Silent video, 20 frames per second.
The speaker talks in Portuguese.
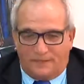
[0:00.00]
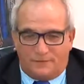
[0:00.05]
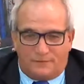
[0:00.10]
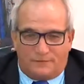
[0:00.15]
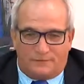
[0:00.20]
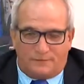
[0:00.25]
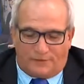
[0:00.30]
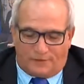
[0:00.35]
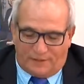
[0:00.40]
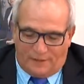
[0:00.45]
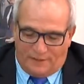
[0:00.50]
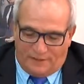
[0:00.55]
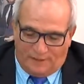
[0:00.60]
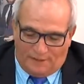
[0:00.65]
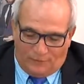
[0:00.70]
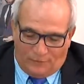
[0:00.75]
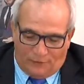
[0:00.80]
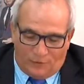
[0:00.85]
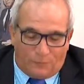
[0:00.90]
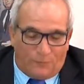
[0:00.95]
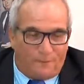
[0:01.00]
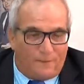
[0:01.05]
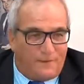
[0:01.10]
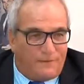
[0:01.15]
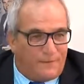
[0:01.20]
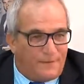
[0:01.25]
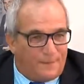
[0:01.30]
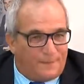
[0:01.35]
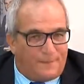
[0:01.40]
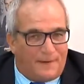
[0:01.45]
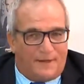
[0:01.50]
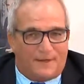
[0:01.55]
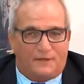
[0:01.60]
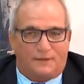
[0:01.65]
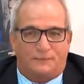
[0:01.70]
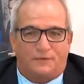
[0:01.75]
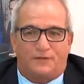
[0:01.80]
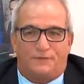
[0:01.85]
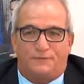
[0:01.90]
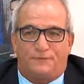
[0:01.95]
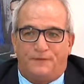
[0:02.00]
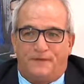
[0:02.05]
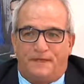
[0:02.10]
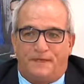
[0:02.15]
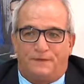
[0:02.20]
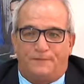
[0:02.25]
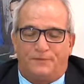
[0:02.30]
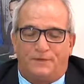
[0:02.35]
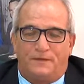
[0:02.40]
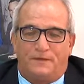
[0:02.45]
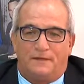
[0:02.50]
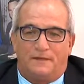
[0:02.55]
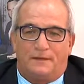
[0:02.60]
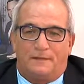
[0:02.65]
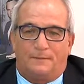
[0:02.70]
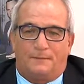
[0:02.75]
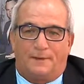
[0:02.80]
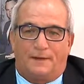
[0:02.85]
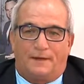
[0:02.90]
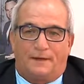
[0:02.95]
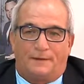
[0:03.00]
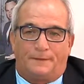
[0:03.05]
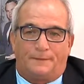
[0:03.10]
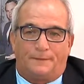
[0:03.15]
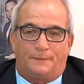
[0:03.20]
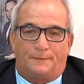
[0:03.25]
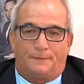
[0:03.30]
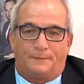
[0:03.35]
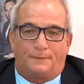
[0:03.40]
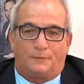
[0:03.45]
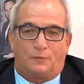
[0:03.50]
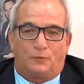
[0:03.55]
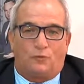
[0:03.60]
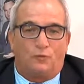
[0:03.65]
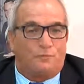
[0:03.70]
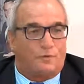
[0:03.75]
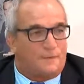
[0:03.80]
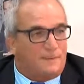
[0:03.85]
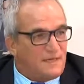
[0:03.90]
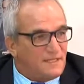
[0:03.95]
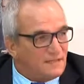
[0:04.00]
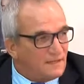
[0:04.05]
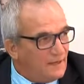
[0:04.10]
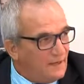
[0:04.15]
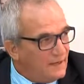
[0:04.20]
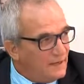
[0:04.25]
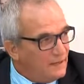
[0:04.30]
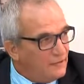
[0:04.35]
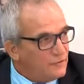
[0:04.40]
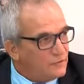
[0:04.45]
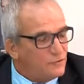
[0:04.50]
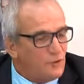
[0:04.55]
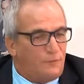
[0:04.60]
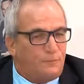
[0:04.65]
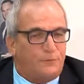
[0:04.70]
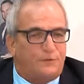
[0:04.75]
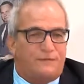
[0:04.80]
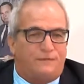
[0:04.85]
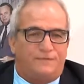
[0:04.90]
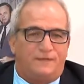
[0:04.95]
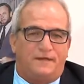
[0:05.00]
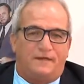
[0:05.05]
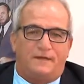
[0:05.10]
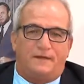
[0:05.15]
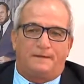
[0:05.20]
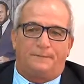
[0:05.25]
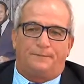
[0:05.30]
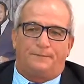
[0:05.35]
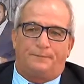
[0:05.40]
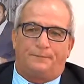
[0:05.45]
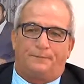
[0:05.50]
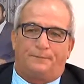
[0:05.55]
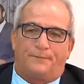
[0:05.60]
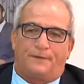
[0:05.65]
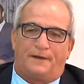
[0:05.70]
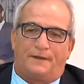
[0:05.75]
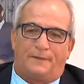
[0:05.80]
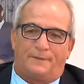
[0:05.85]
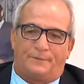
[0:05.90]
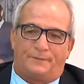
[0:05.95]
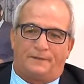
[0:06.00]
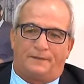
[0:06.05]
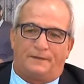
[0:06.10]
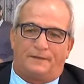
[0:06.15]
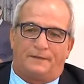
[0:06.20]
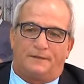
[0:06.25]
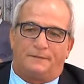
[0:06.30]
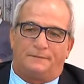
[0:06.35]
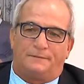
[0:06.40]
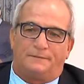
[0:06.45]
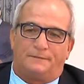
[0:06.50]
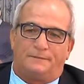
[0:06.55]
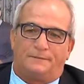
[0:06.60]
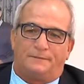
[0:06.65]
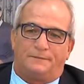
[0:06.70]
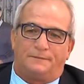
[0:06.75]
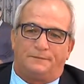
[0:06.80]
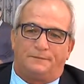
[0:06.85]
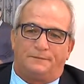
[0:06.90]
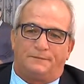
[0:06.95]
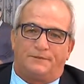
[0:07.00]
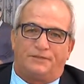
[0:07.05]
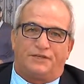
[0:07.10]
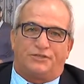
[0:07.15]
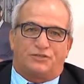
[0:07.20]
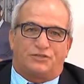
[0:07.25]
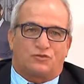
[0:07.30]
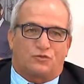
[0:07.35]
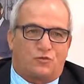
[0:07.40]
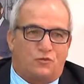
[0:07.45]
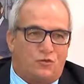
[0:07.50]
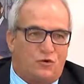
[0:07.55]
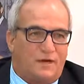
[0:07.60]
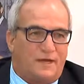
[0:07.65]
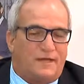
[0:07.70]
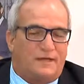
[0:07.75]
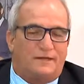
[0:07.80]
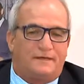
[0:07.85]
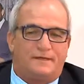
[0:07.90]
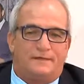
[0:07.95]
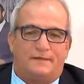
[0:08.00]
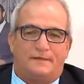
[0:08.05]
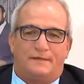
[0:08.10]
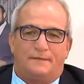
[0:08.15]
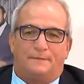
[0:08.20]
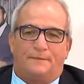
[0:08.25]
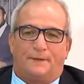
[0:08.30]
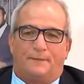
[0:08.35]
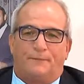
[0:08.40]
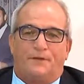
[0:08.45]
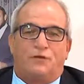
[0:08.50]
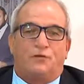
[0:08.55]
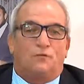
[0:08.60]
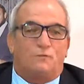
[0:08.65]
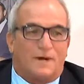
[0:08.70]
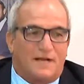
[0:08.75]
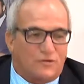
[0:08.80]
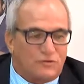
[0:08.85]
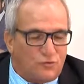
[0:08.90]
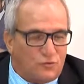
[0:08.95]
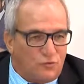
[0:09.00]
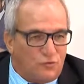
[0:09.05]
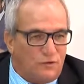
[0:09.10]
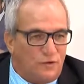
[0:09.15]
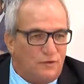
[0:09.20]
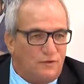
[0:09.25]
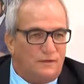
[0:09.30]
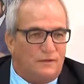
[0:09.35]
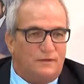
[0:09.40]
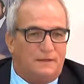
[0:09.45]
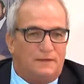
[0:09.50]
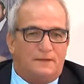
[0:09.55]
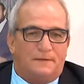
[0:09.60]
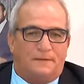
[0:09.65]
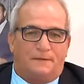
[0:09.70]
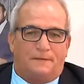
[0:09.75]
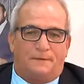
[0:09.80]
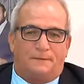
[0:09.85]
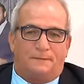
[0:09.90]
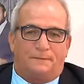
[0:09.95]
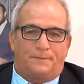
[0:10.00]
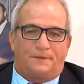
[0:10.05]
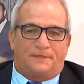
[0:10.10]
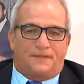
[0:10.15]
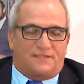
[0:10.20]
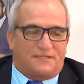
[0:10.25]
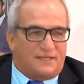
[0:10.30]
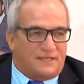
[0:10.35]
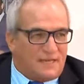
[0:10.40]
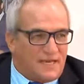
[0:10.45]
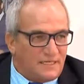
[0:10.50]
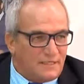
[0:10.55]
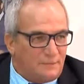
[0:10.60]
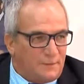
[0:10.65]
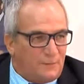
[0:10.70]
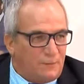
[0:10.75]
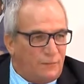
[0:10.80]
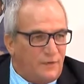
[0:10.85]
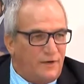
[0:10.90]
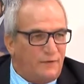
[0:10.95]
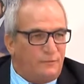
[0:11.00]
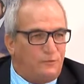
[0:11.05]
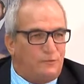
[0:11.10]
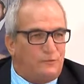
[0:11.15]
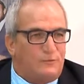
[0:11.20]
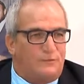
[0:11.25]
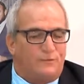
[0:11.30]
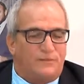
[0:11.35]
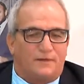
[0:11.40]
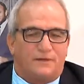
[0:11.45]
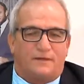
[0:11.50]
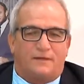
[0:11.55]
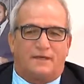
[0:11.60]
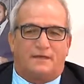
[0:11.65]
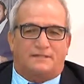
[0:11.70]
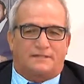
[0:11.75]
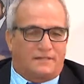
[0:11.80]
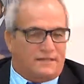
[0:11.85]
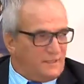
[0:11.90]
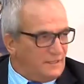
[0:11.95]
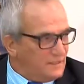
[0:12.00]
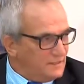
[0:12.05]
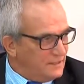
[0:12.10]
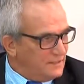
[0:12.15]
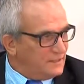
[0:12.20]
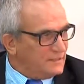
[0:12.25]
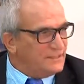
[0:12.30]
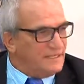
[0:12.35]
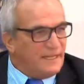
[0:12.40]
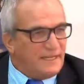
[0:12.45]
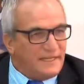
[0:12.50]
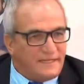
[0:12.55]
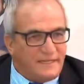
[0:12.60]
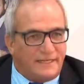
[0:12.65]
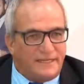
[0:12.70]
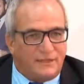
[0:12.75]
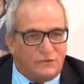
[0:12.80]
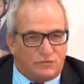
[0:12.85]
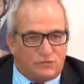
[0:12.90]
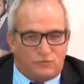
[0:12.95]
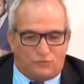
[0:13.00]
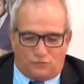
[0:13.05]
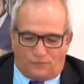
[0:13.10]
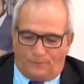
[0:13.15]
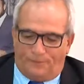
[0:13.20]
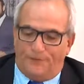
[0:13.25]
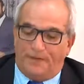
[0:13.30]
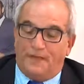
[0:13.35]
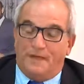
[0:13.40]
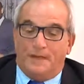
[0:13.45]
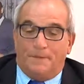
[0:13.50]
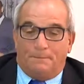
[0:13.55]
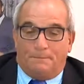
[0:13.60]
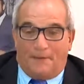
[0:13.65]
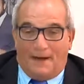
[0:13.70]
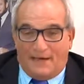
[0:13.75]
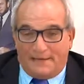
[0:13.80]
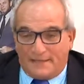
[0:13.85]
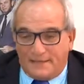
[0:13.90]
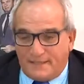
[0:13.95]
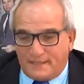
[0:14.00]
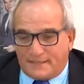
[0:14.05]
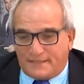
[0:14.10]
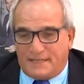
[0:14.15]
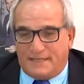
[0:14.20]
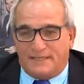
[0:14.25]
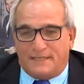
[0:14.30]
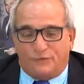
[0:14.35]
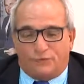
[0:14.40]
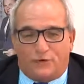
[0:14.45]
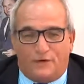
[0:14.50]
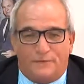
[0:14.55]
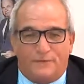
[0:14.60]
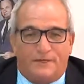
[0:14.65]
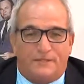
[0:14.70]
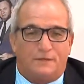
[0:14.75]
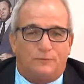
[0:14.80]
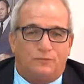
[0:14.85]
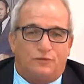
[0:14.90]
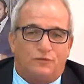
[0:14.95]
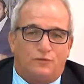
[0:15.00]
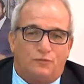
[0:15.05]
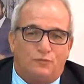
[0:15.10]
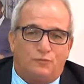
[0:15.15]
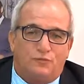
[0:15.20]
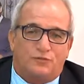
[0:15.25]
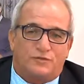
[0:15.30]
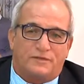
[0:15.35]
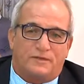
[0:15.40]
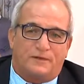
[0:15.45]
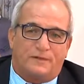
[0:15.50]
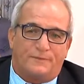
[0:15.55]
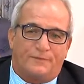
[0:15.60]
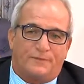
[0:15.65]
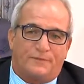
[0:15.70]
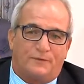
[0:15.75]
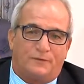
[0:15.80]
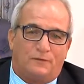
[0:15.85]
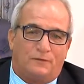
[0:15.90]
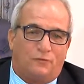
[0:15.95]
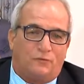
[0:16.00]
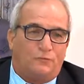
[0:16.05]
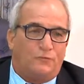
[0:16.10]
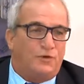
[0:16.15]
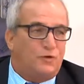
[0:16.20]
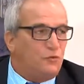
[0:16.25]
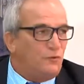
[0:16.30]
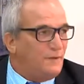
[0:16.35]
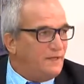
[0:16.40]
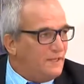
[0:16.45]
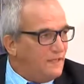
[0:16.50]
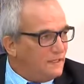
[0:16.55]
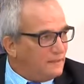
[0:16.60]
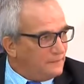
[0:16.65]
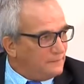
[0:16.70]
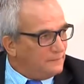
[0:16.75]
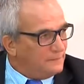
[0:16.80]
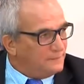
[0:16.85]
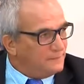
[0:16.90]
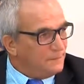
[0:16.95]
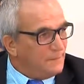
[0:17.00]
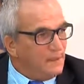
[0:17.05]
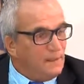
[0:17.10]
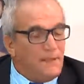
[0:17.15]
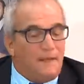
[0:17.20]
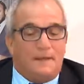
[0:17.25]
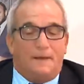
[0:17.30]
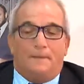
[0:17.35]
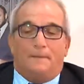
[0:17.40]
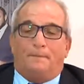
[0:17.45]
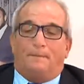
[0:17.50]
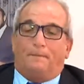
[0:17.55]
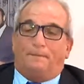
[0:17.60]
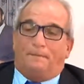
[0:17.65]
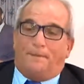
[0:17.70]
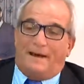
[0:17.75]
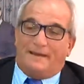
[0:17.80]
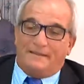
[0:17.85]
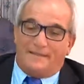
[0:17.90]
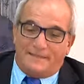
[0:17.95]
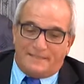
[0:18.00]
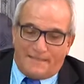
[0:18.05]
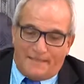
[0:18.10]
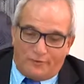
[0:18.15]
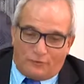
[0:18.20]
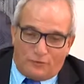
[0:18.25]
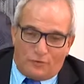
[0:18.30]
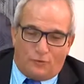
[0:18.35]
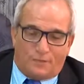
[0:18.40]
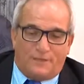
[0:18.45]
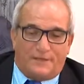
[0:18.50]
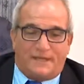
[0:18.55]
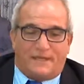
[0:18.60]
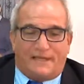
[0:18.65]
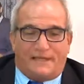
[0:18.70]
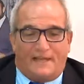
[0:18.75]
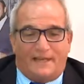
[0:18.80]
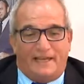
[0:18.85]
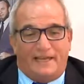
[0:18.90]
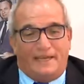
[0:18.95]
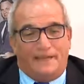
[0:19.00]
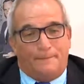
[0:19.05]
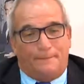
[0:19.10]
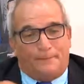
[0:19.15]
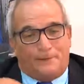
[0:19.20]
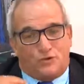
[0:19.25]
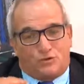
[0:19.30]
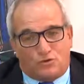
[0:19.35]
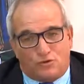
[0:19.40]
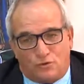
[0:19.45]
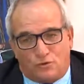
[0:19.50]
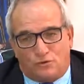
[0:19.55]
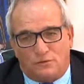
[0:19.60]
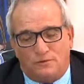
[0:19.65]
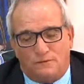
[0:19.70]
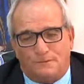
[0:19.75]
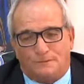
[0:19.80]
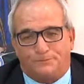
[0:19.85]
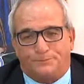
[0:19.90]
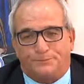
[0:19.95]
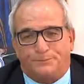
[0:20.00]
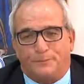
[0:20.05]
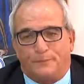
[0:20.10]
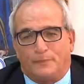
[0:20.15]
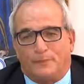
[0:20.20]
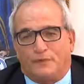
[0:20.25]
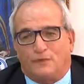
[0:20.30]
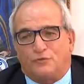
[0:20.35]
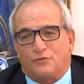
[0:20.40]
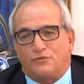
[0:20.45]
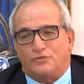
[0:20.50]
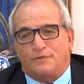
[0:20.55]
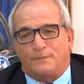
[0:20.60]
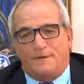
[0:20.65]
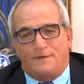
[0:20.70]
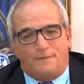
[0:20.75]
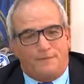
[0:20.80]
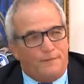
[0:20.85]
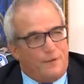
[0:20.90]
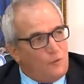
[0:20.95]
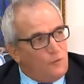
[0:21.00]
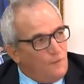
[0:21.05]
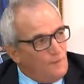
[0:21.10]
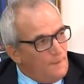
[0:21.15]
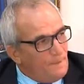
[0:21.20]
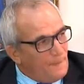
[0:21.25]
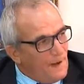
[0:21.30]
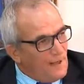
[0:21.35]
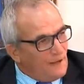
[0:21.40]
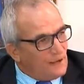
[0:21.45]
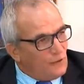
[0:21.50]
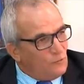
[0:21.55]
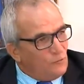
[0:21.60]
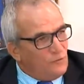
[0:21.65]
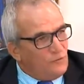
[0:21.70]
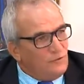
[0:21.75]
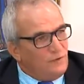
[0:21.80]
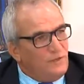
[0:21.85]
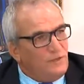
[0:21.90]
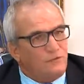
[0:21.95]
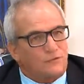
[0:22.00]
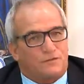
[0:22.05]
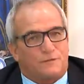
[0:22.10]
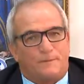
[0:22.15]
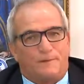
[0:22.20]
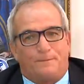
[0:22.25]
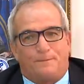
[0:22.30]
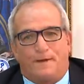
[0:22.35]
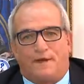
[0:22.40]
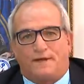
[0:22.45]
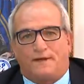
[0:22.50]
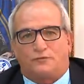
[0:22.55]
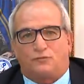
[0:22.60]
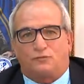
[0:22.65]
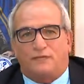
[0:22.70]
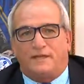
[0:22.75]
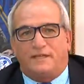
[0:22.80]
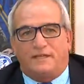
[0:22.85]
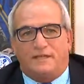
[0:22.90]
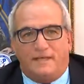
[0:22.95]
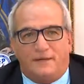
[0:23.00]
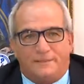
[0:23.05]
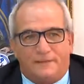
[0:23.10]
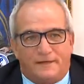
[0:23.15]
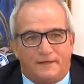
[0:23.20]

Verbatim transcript: sorry, ora vai FIA placa, bota FIA para comprar mais clinkers, ou bota FIA para um, direita escola, para vir com mais escola, um, para direita casa, para pueblo, etc, etc. Senata é discussão. Banda de sei, naturalmente, botem que busca a mesma maneira. Banda de sei trobe, tá cria impressão que nós também fia roupa e placa, wo, e nós também paga tudo deve,